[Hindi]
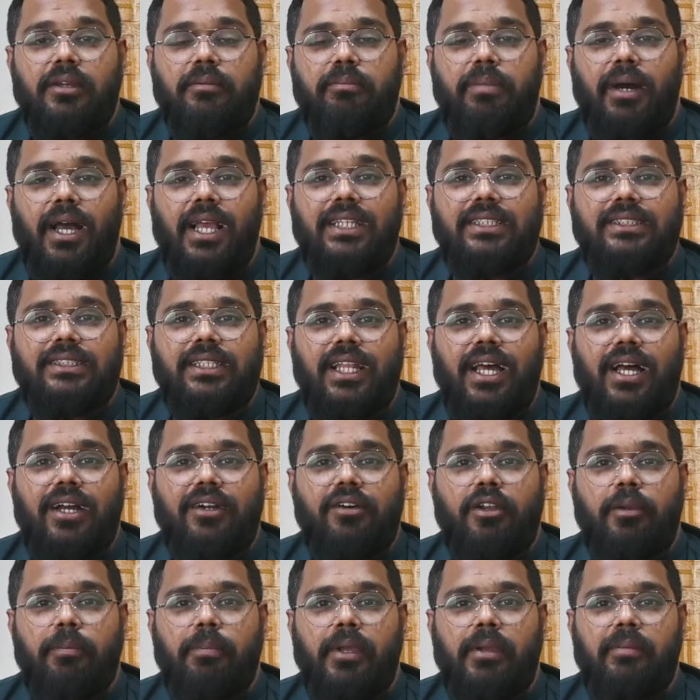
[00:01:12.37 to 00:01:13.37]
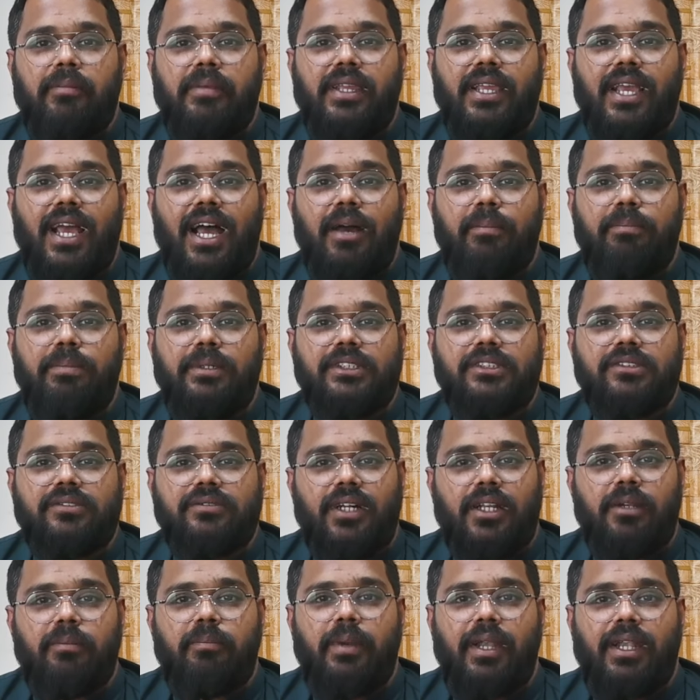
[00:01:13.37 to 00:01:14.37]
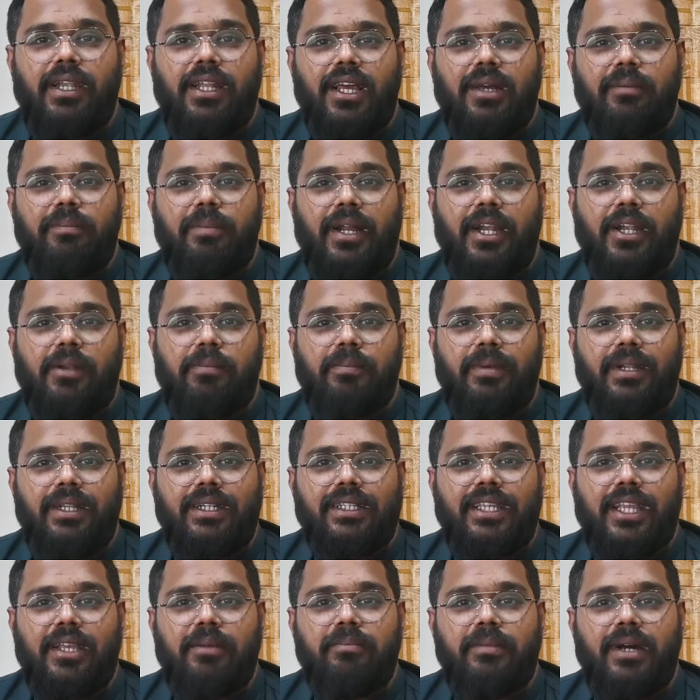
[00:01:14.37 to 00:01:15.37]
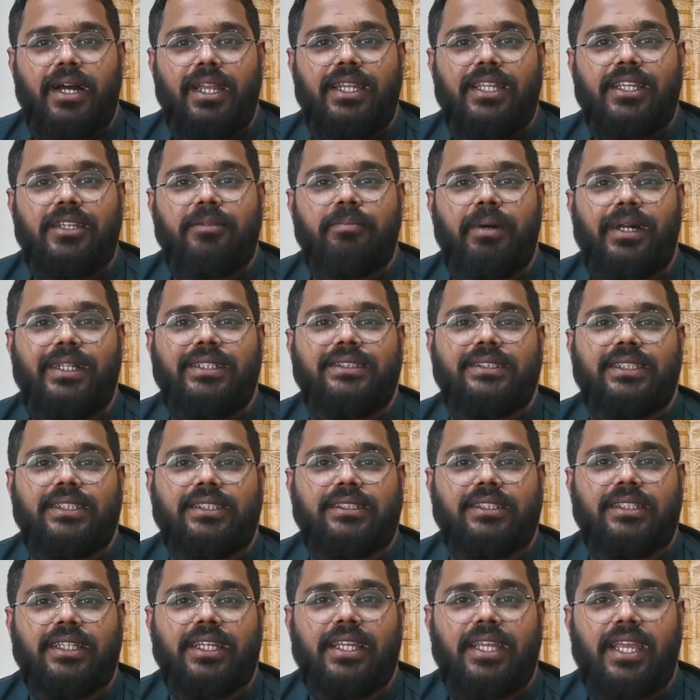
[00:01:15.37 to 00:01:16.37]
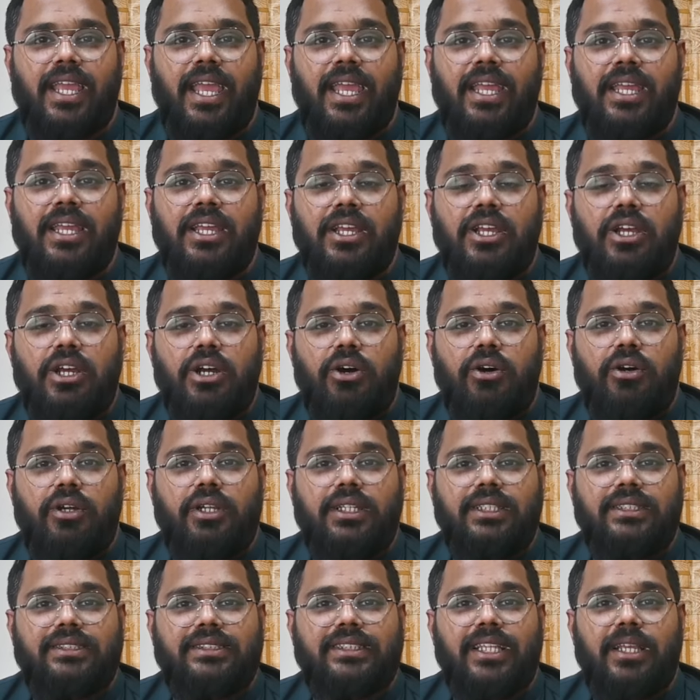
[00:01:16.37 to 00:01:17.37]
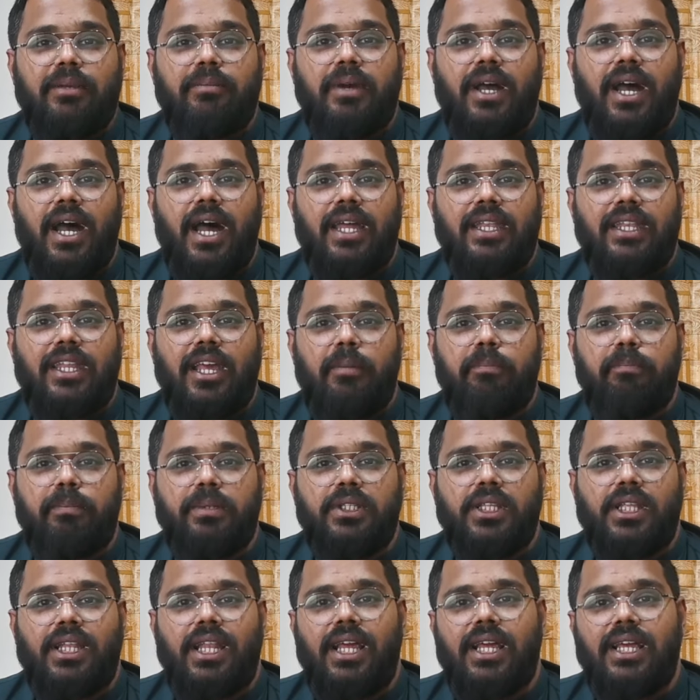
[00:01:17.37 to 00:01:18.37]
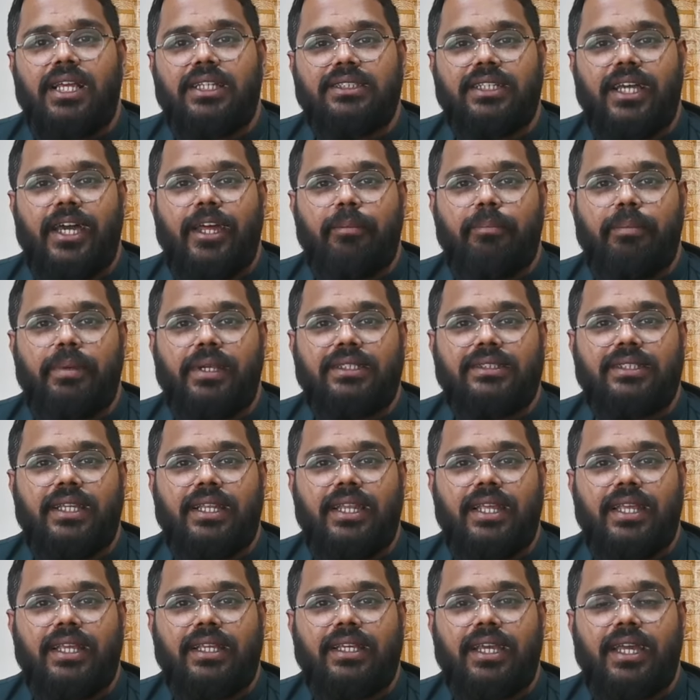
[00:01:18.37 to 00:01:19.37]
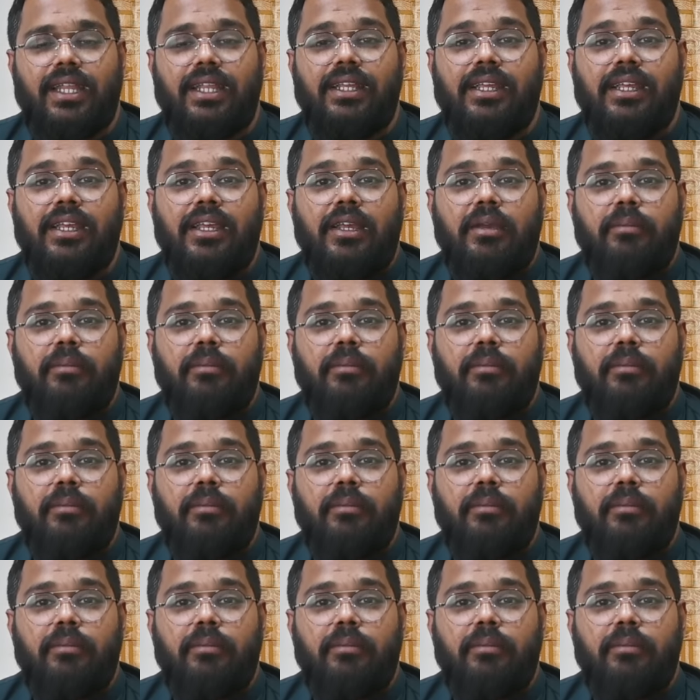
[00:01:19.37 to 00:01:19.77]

22 लाख रुपए में आप इस वन बेड अपार्टमेंट के मालिक बन सकते हैं और इससे महाना पंद्रह हज़ार रुपये से लेकर